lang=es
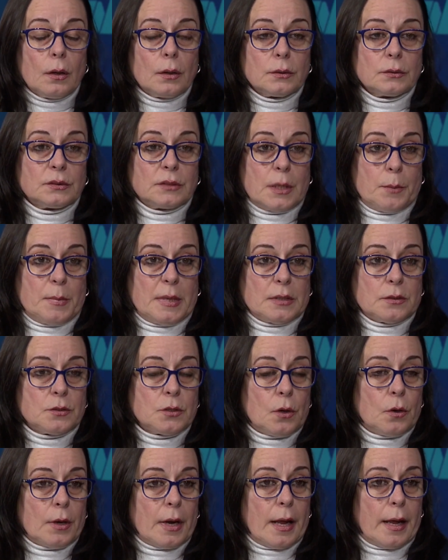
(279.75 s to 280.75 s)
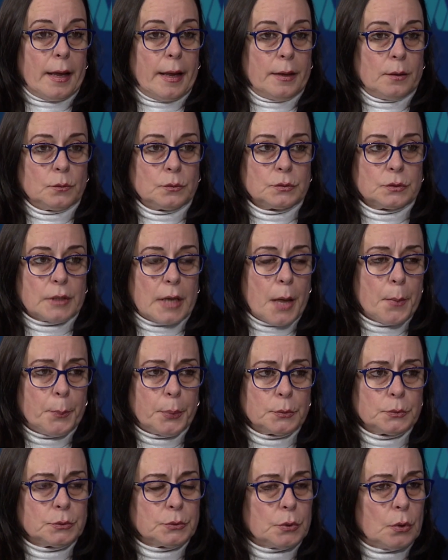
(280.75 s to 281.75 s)
se menciona en un
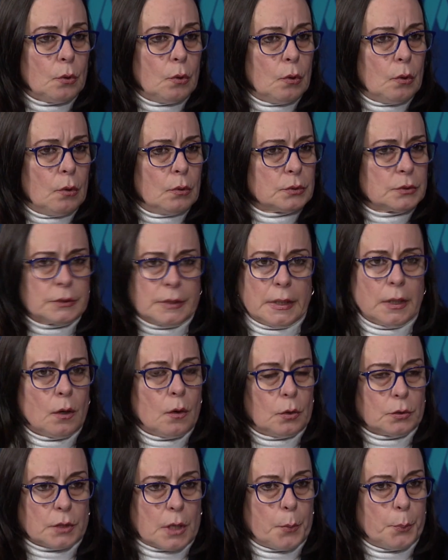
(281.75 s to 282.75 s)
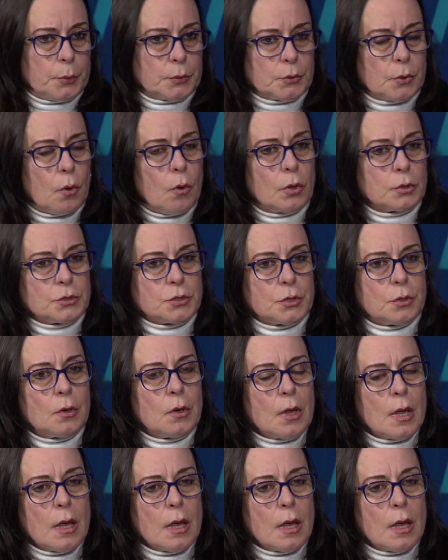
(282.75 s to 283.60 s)
3.5, o 3.8,